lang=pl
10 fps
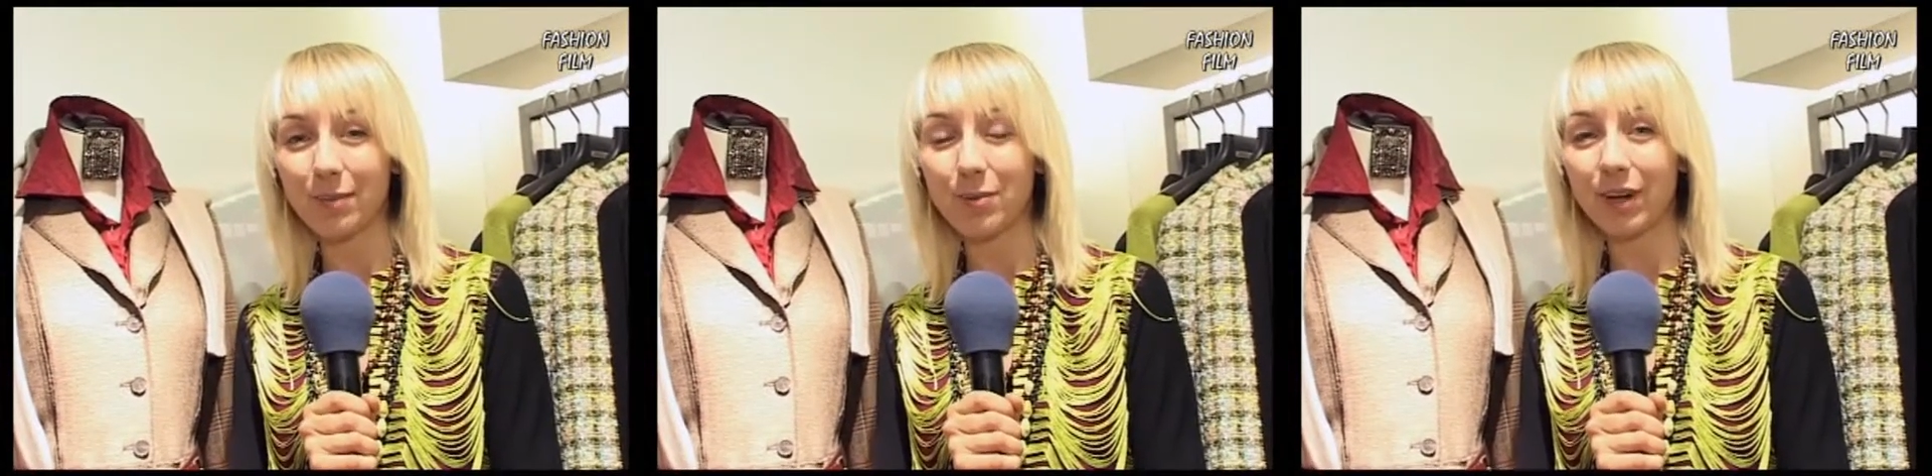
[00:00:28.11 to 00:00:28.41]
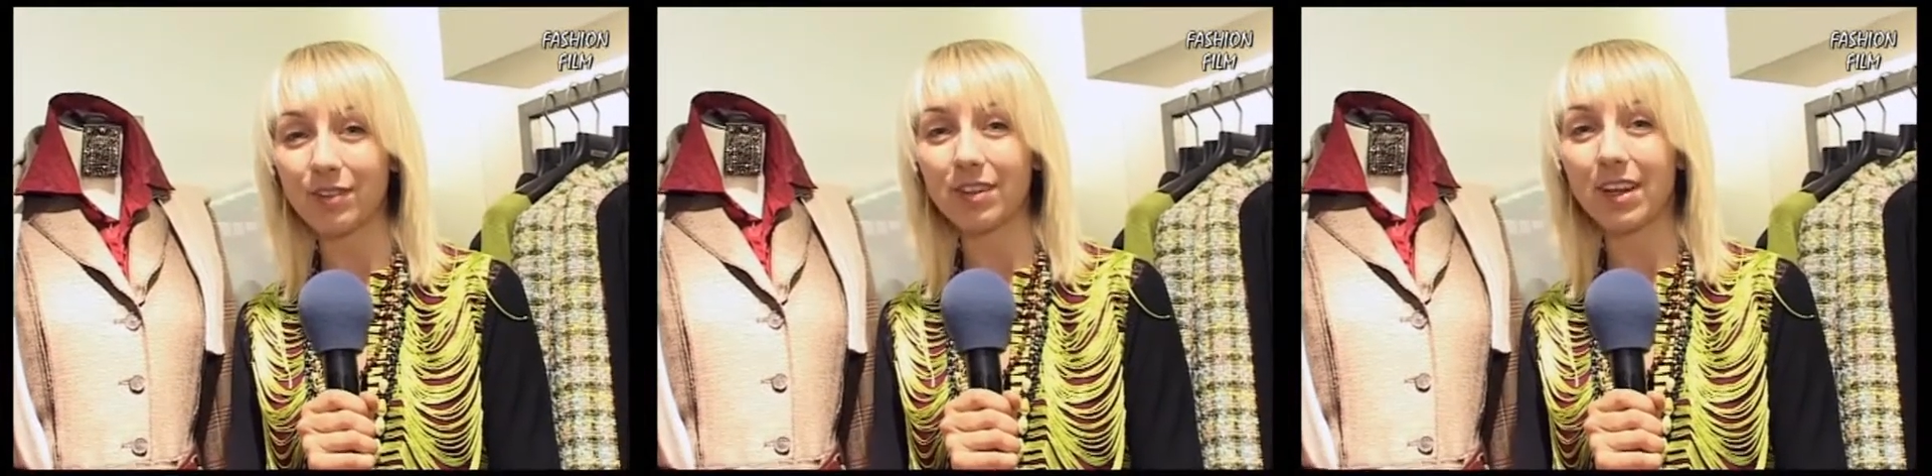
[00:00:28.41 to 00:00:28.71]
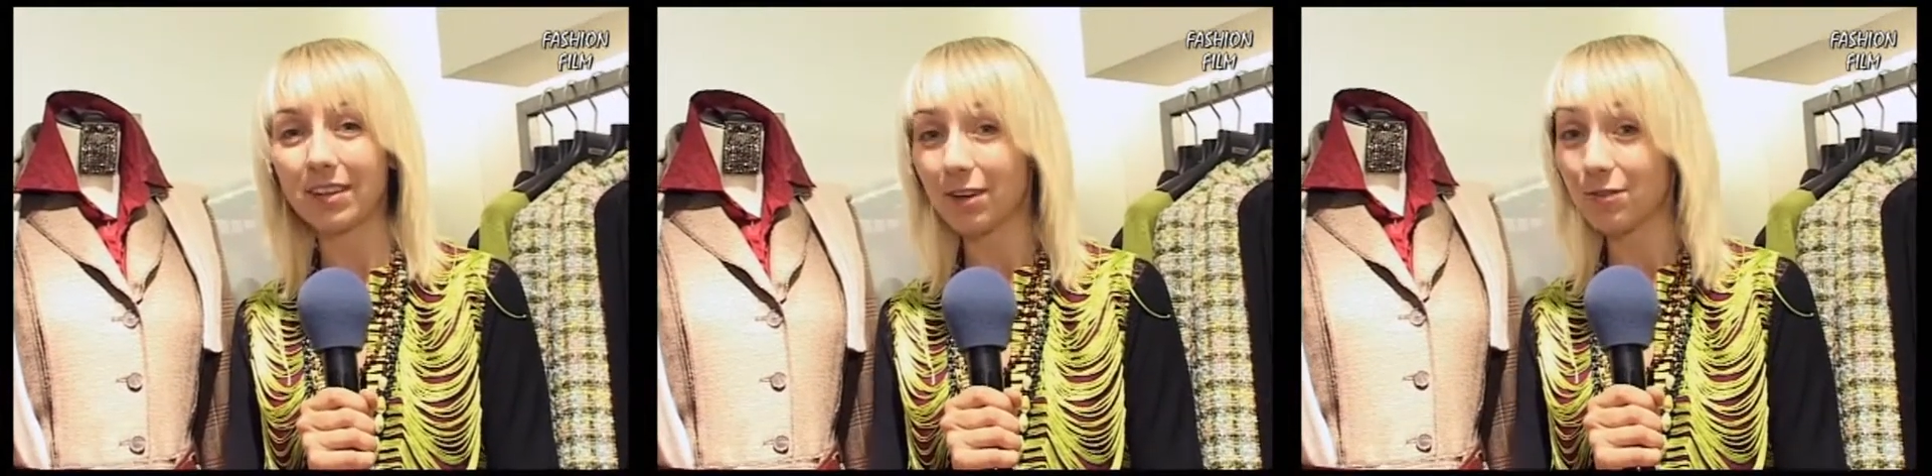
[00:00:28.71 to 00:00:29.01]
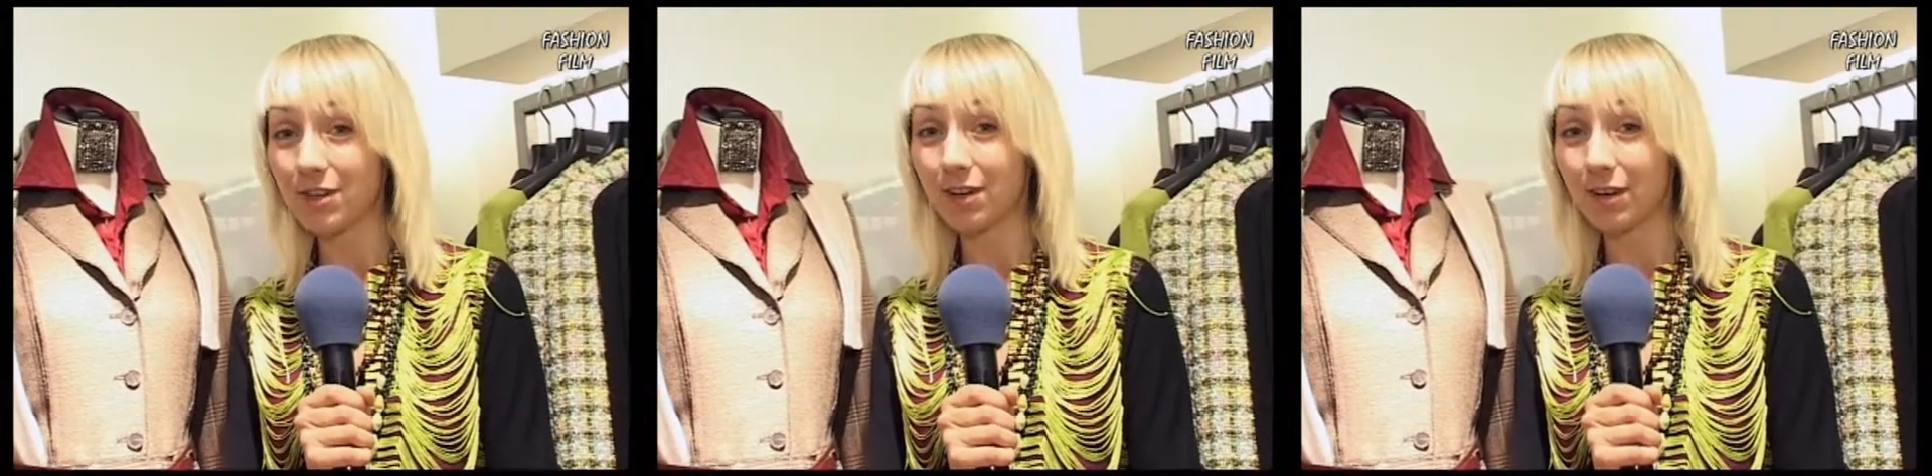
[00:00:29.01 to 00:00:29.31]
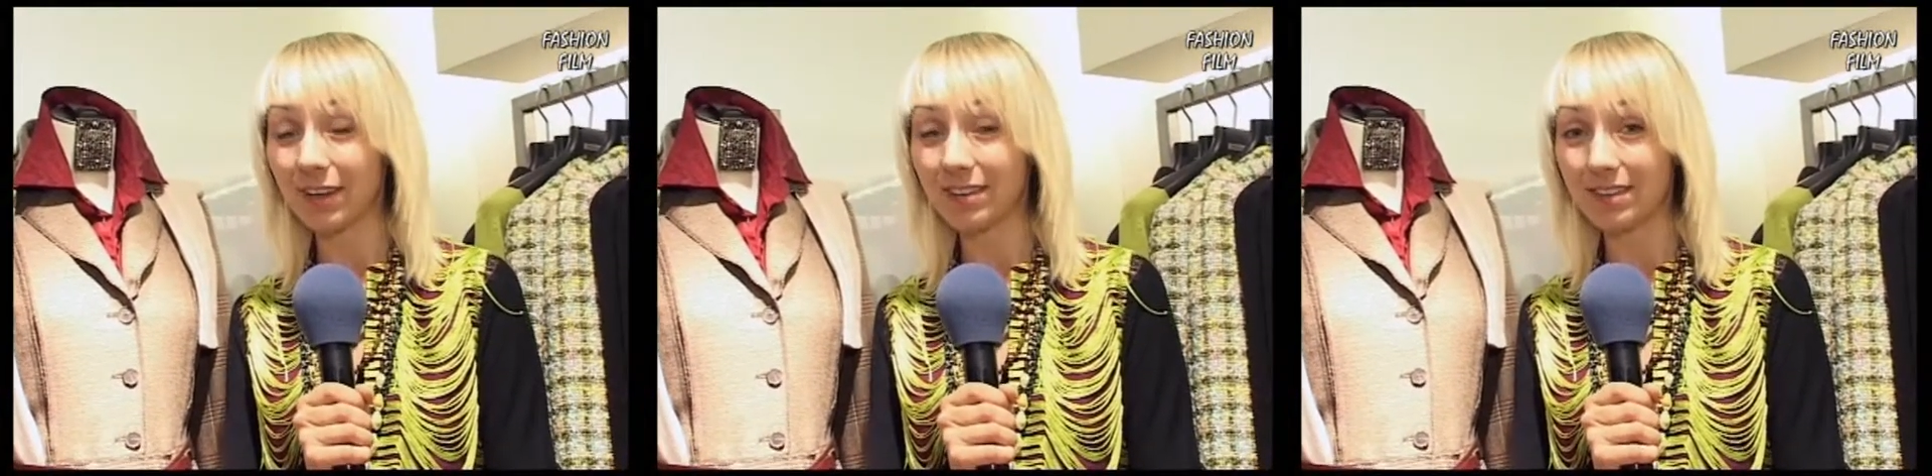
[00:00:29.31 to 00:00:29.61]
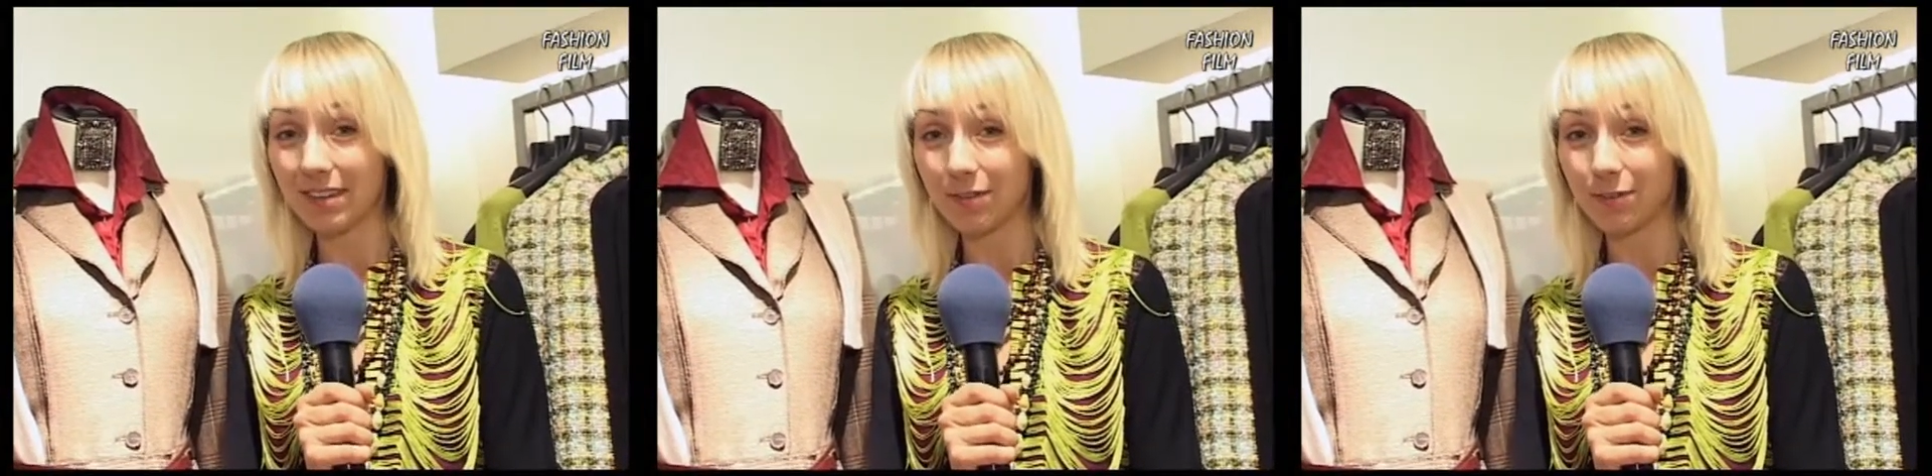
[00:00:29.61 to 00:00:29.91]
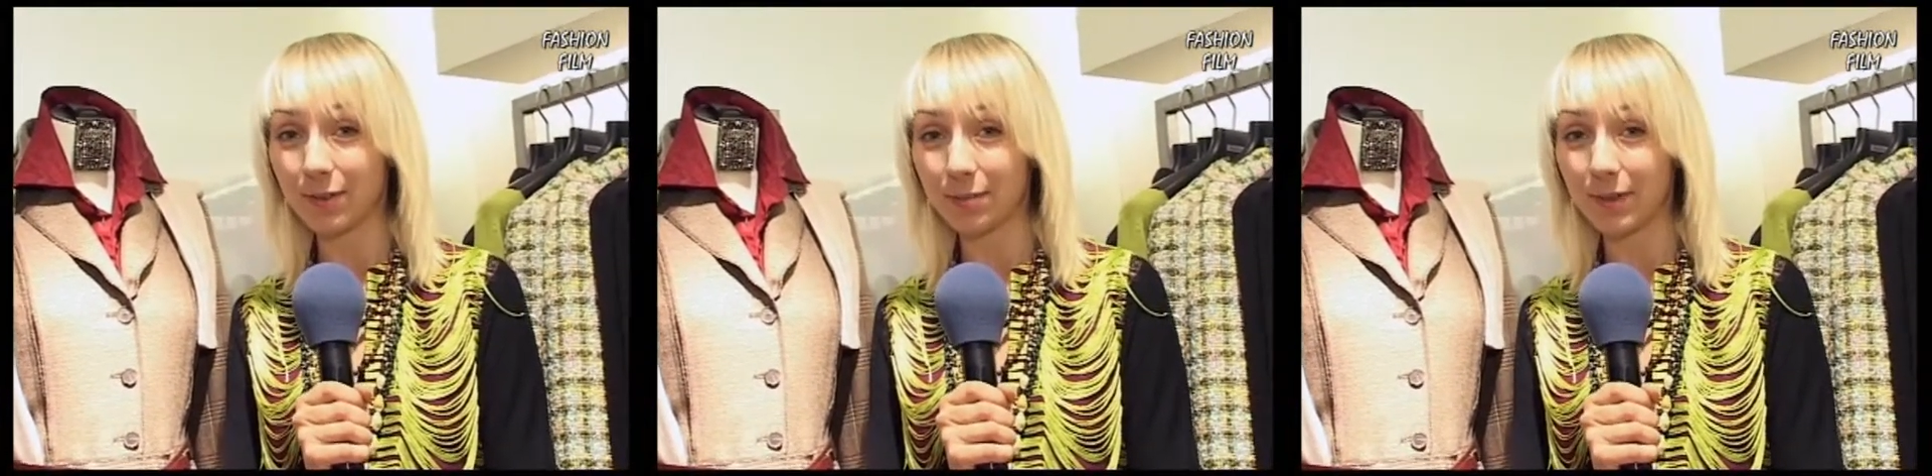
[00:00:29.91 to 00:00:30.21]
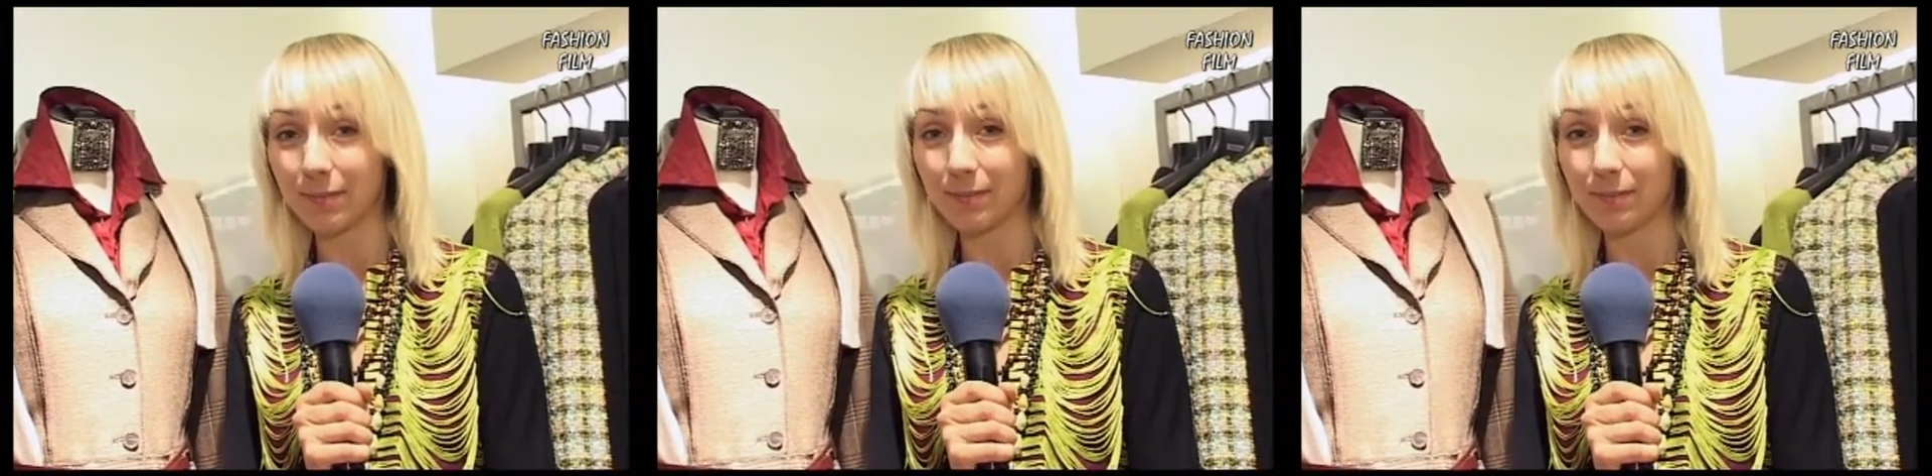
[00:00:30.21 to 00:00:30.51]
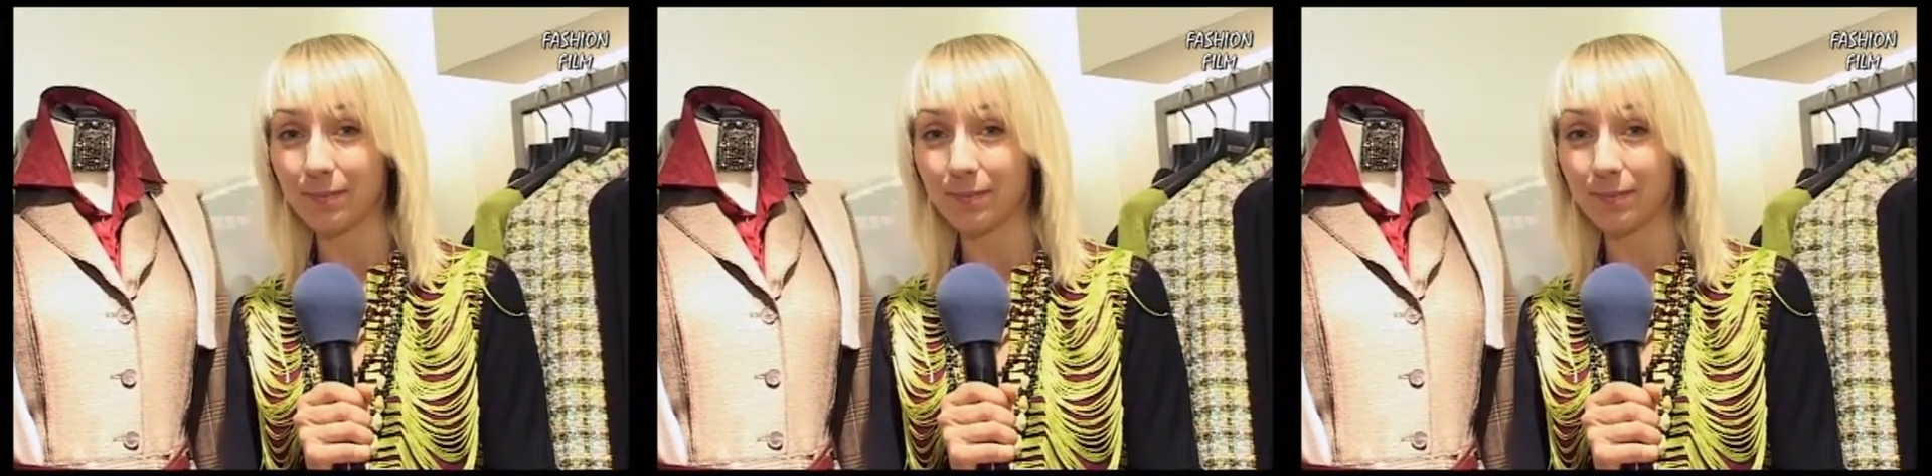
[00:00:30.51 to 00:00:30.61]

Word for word: na pokazie najnowszej kolekcji tej firmy.